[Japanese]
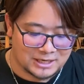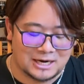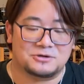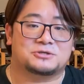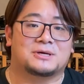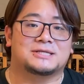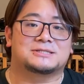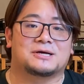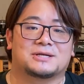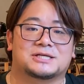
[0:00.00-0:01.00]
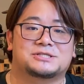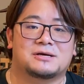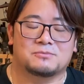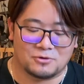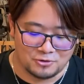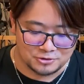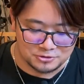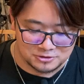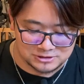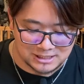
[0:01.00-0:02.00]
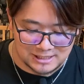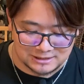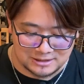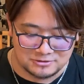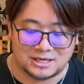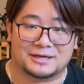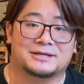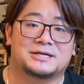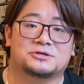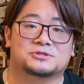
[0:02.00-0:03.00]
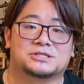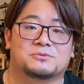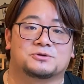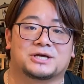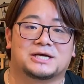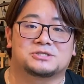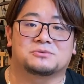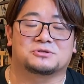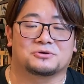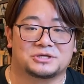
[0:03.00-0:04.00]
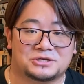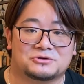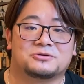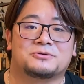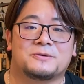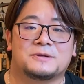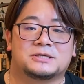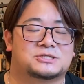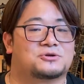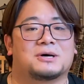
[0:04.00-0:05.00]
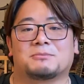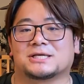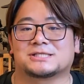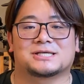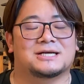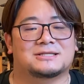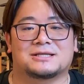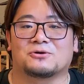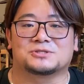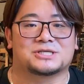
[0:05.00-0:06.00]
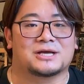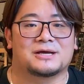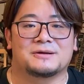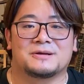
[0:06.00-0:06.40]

ある人はですね私はもう許されているから何をしても大丈夫というそれは間違った教え